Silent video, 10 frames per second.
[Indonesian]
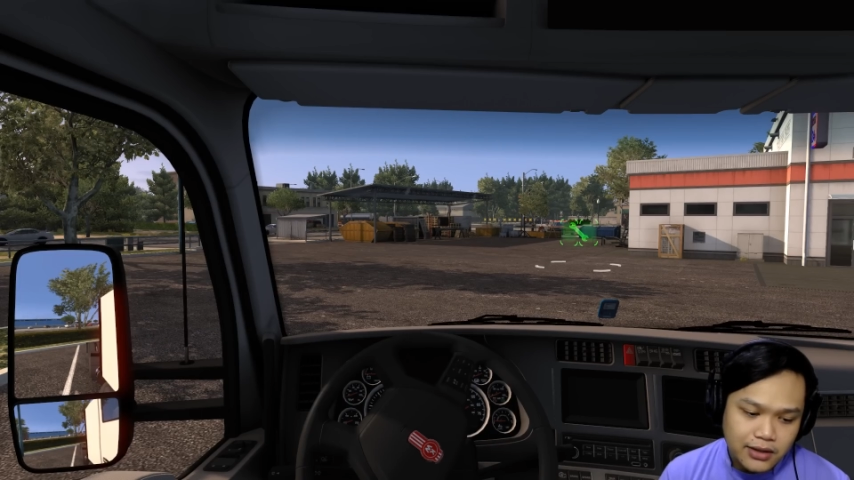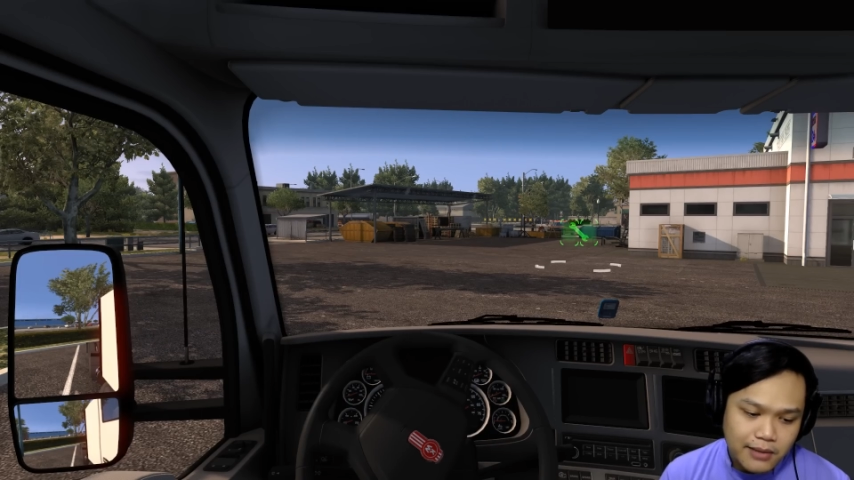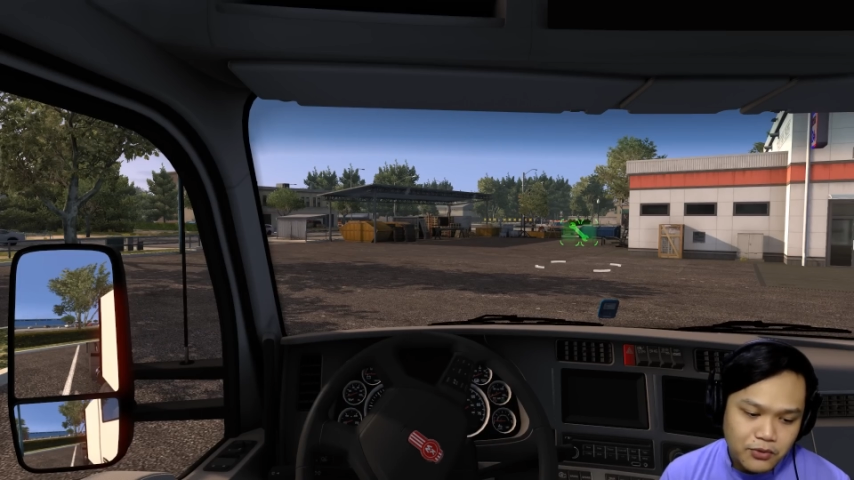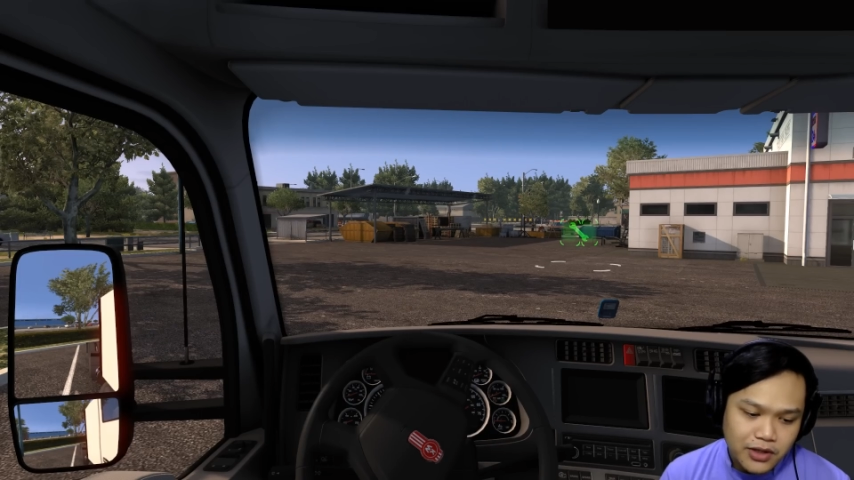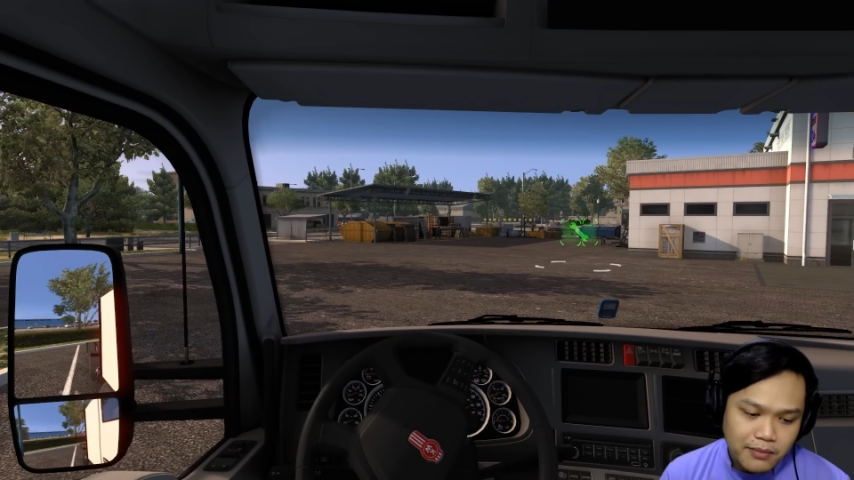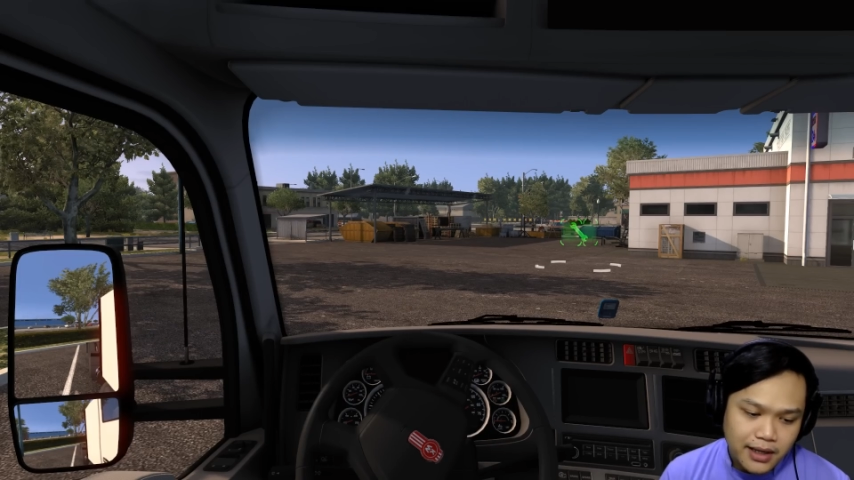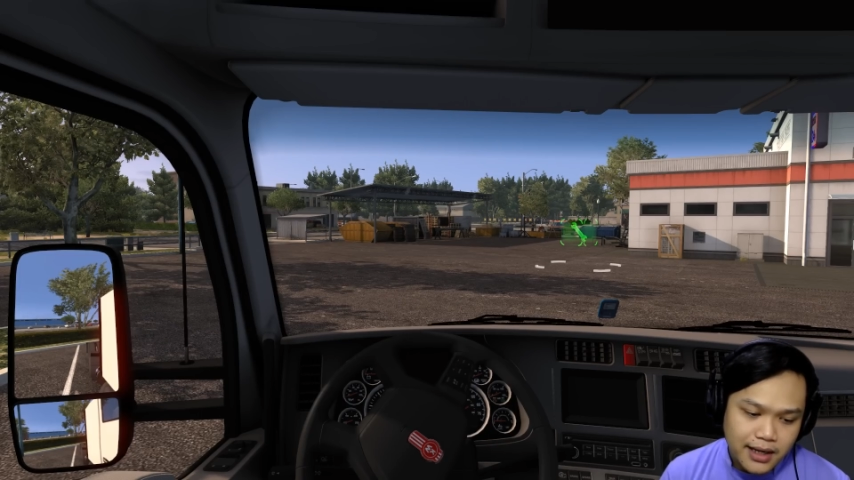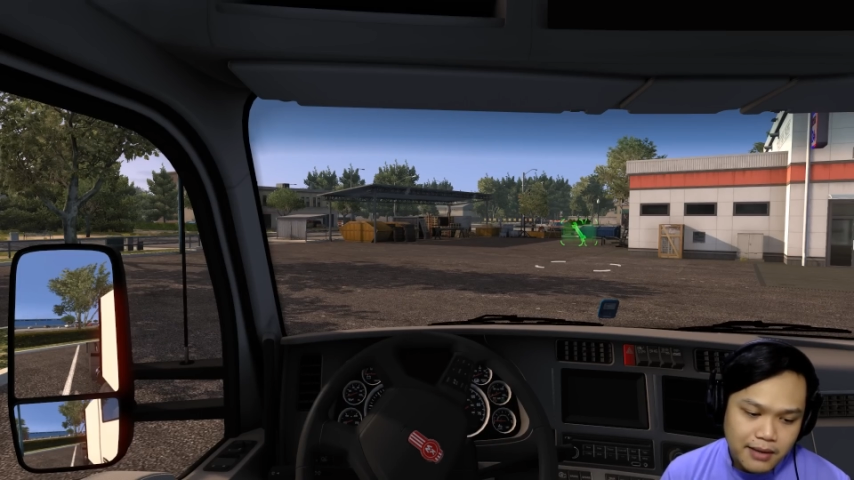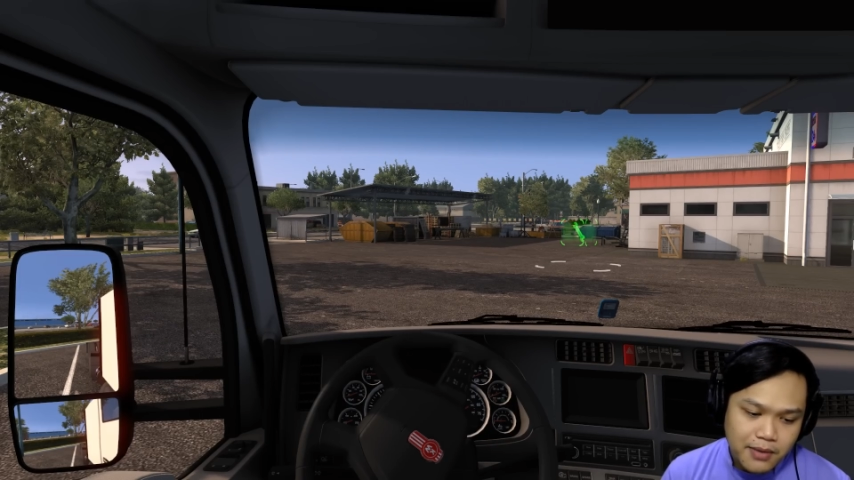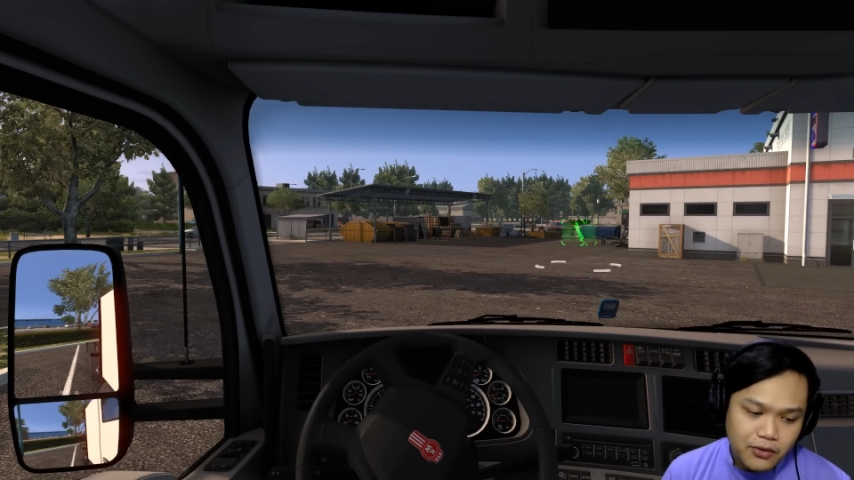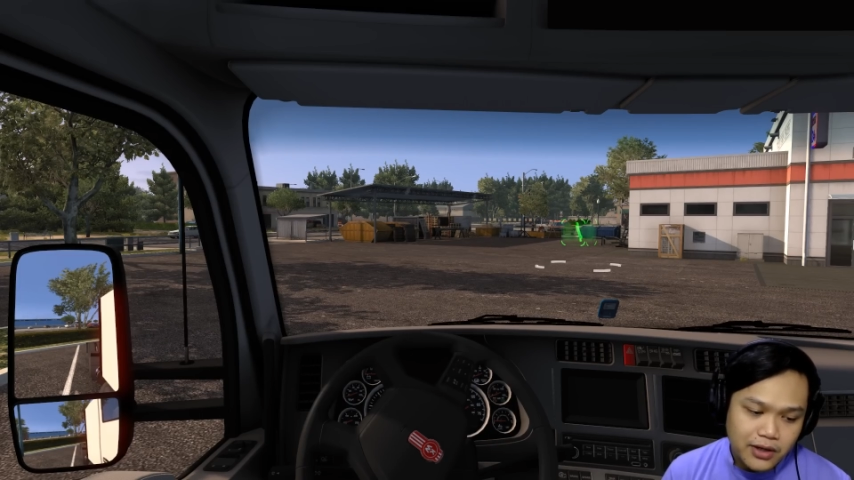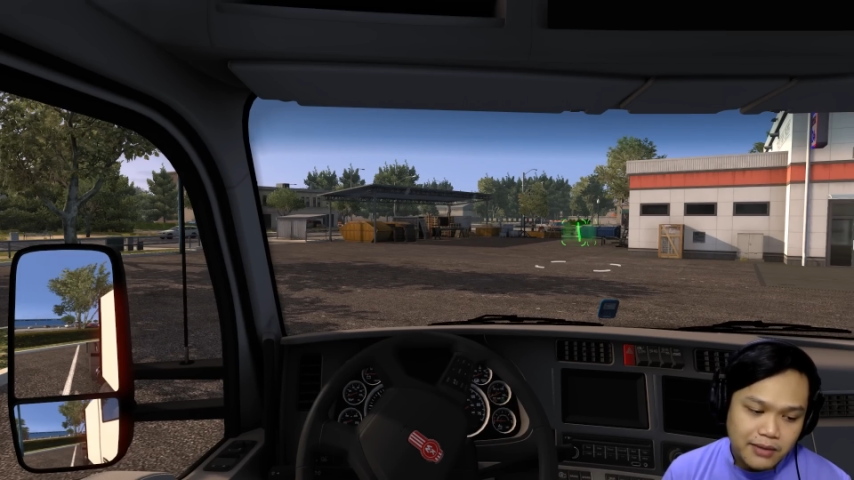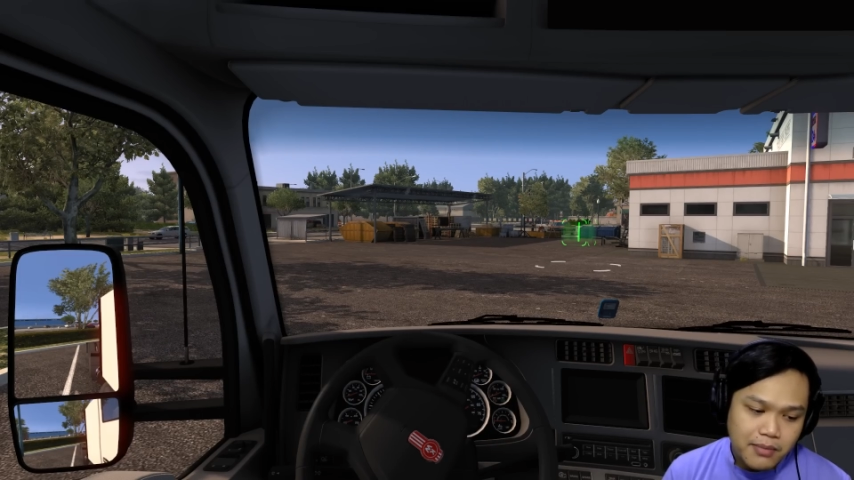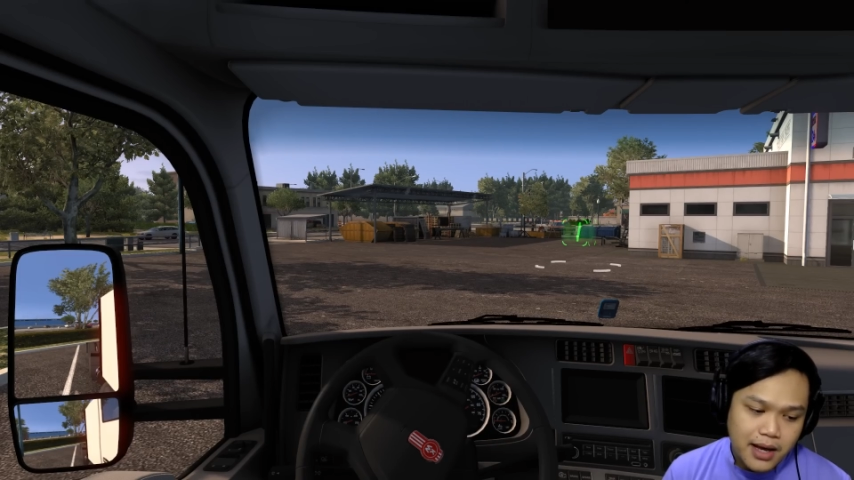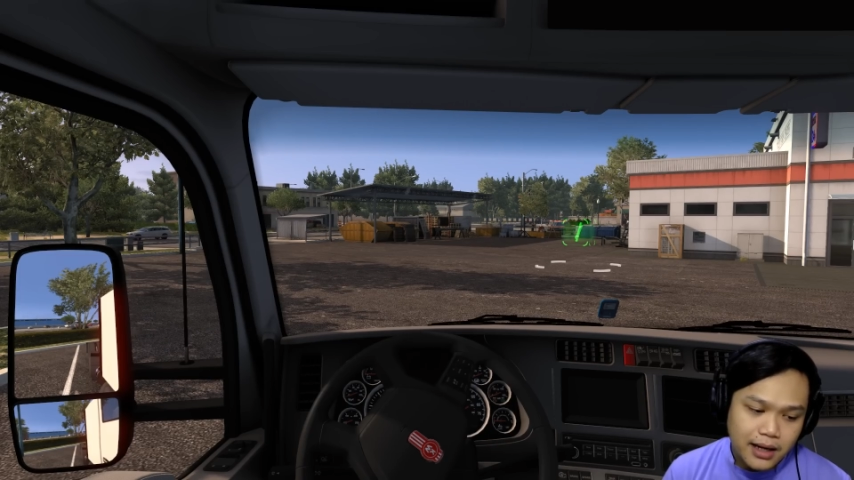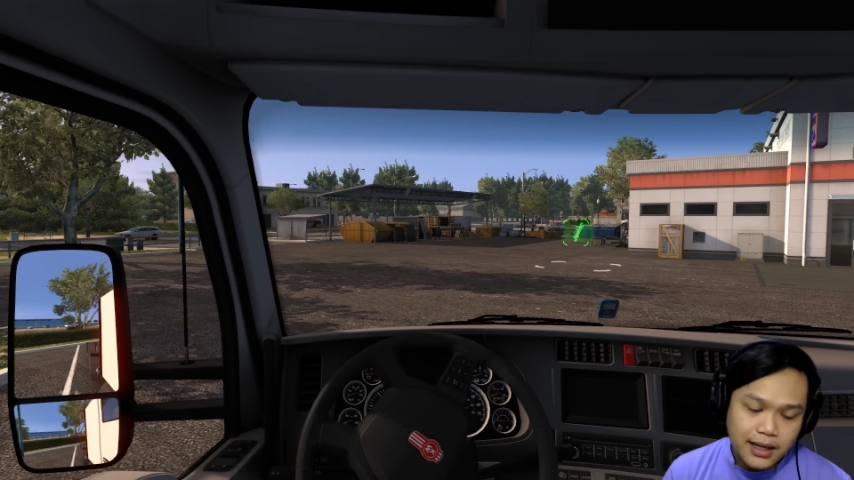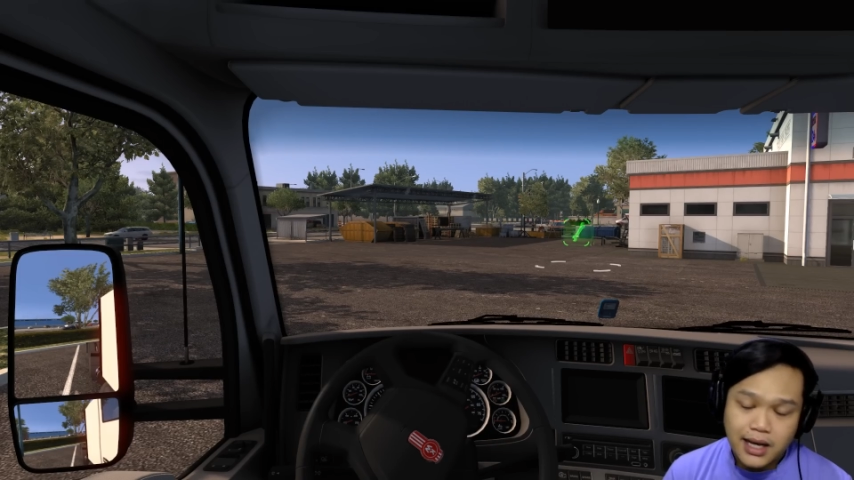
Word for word: lampunya merah baru nimbang.